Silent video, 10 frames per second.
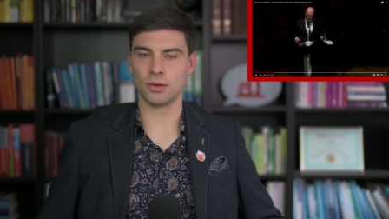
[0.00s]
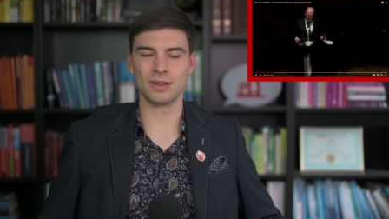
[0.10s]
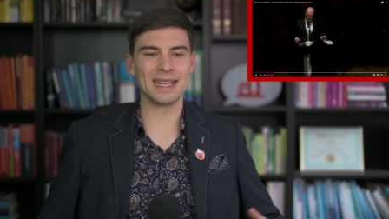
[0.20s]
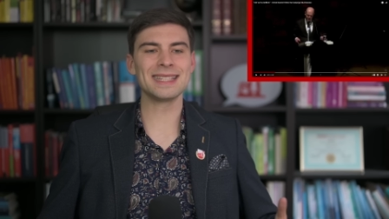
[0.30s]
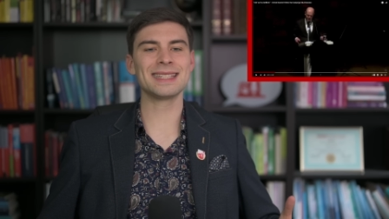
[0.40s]

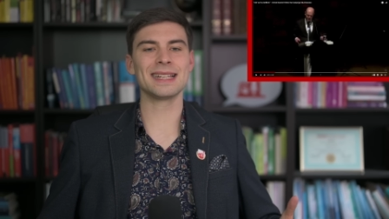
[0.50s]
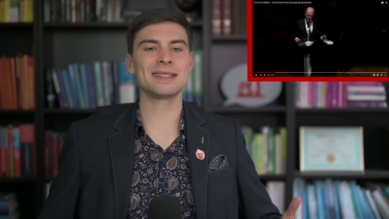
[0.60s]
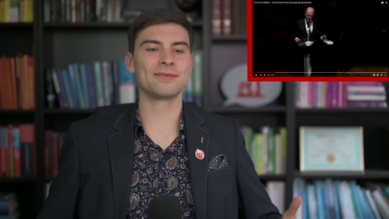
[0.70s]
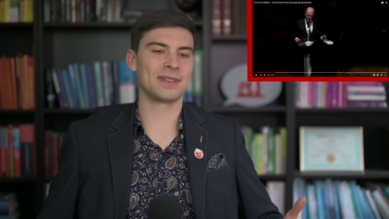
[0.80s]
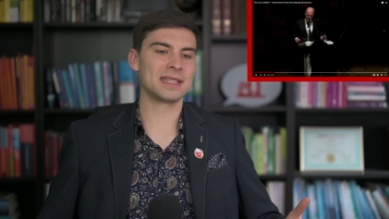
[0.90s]
Und das ist
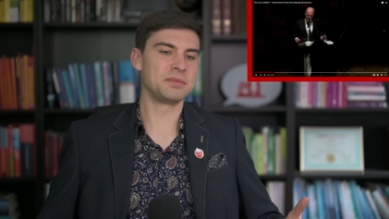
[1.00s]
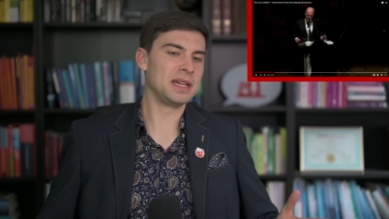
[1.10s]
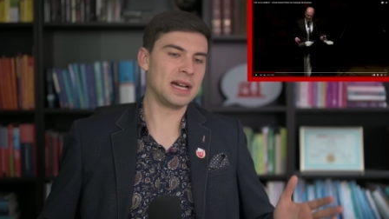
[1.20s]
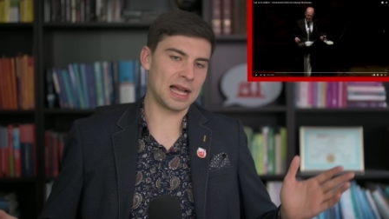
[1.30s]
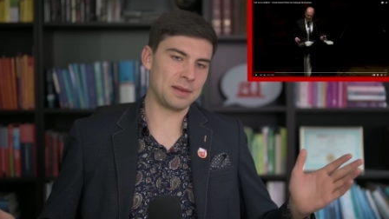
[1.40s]
das, was
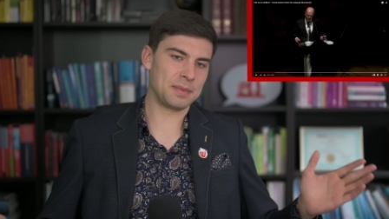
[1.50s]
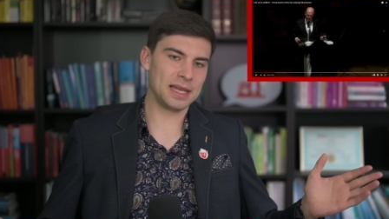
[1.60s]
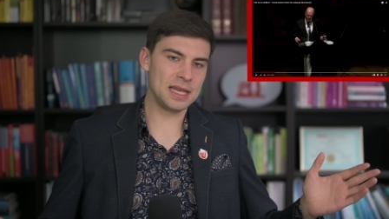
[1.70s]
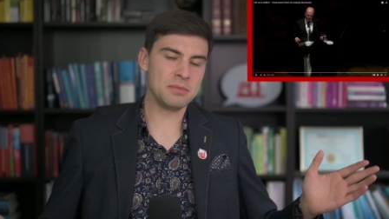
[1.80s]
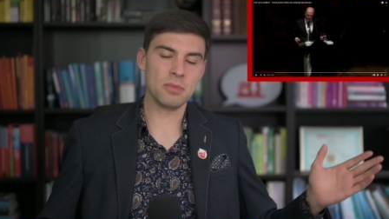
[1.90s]
mir halt bei
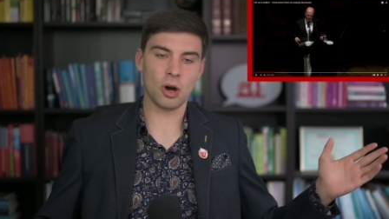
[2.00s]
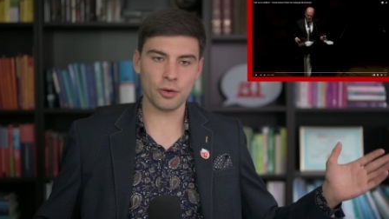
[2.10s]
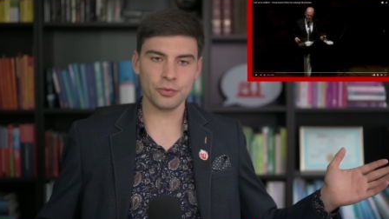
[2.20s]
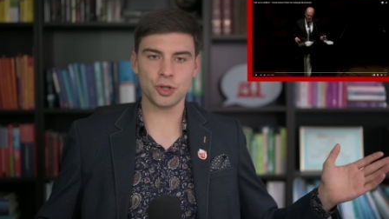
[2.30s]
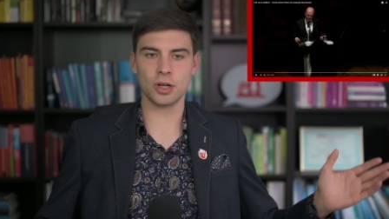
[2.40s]
ihm
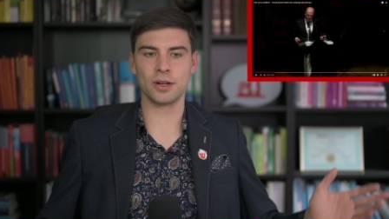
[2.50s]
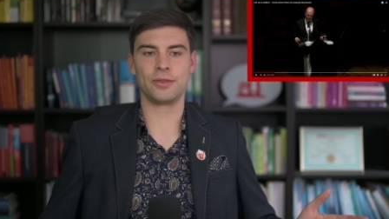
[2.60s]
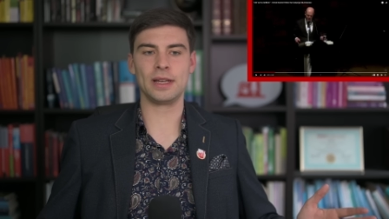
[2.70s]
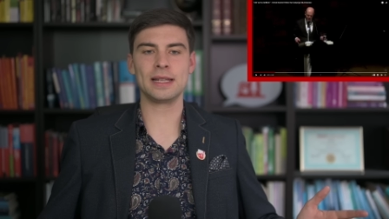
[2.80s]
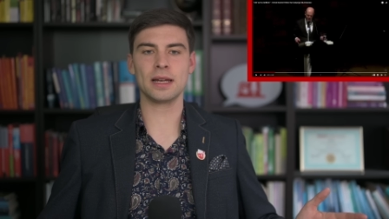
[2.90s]
oft schon
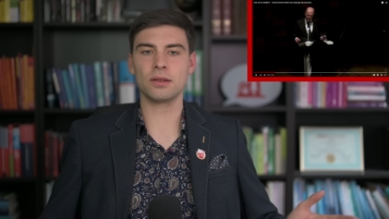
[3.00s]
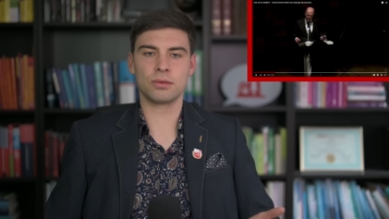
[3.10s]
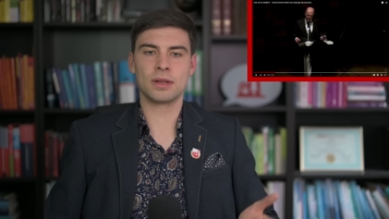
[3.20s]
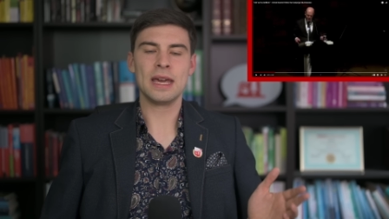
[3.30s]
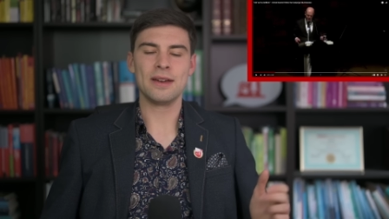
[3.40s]
gefehlt hat
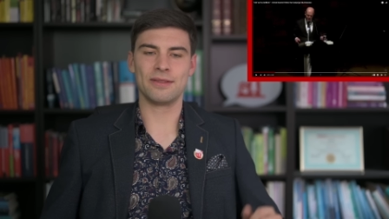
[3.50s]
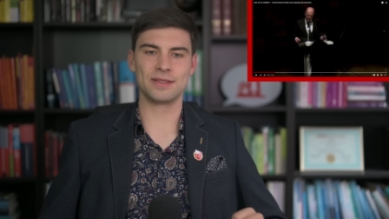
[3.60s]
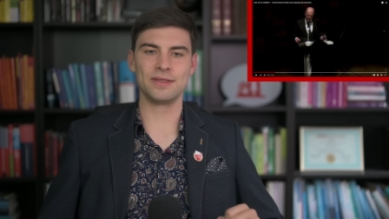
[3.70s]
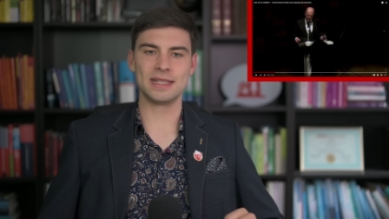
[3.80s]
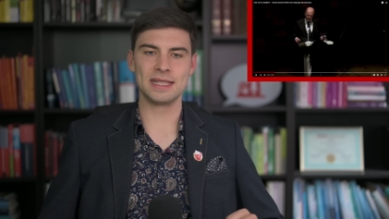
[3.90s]
und
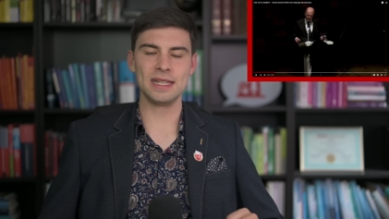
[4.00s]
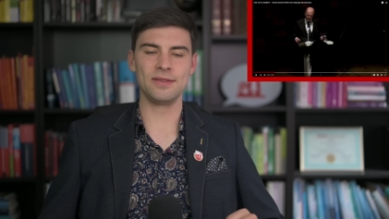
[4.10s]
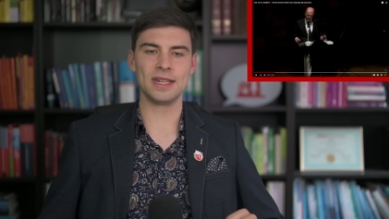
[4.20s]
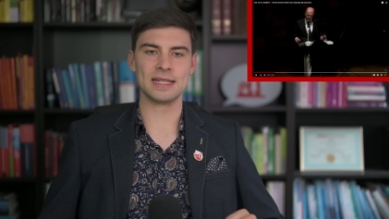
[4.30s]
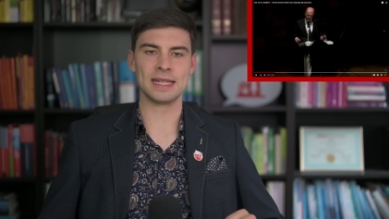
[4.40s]
was wir jetzt hier
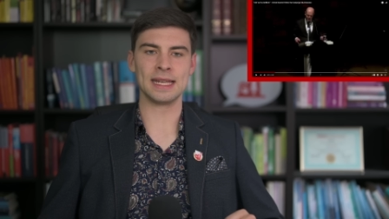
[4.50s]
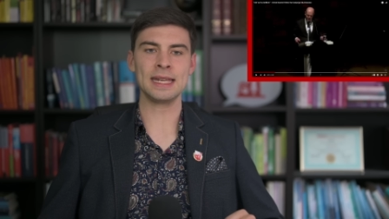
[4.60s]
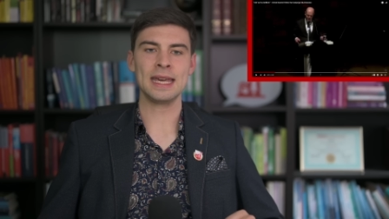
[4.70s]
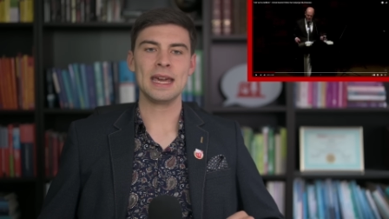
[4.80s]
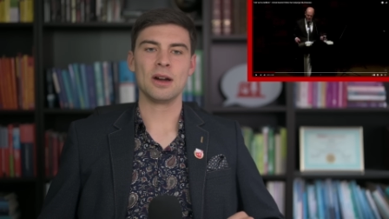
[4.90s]
wieder sehen.